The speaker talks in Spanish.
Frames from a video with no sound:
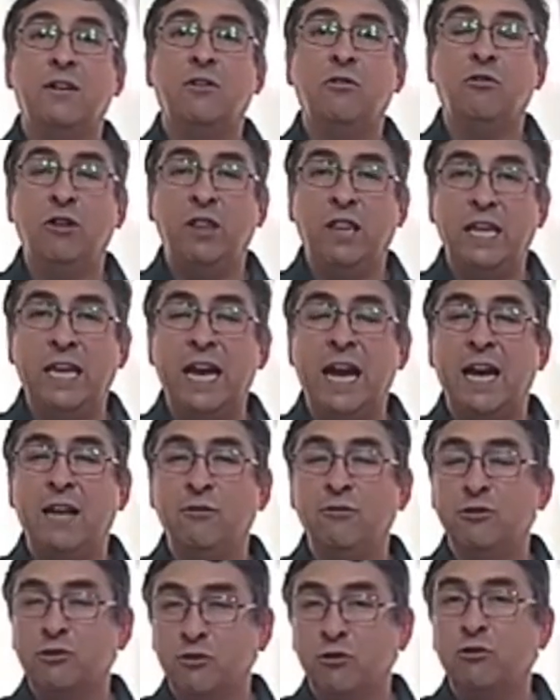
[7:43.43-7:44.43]
Hoy día
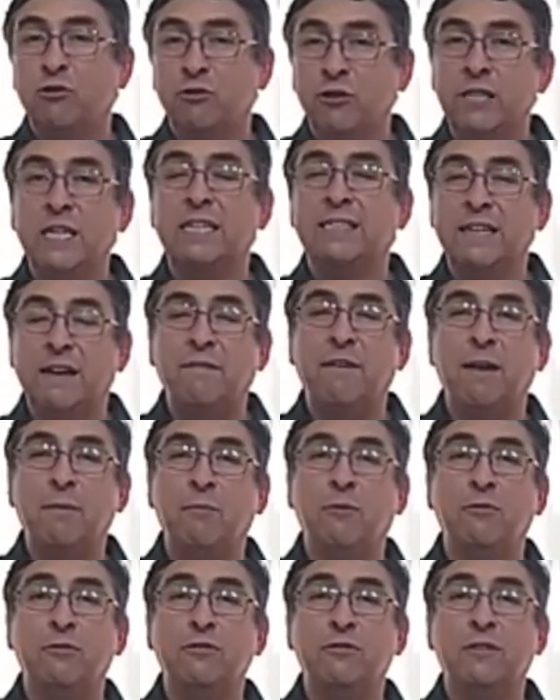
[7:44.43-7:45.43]
nosotros ya
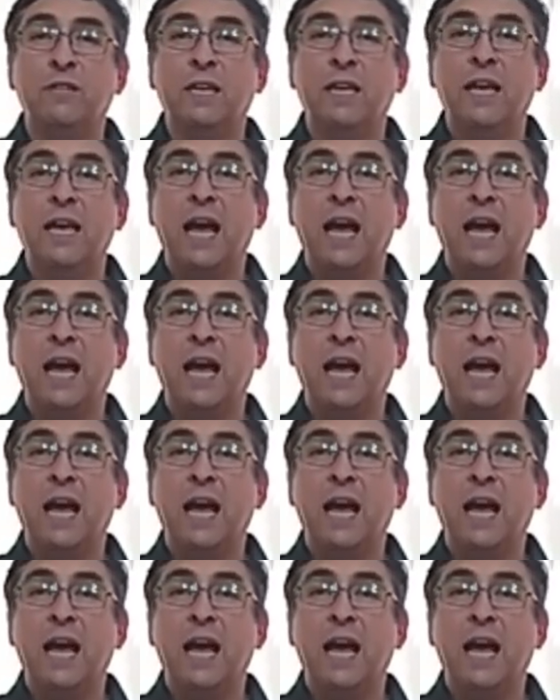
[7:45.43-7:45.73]
sabemos,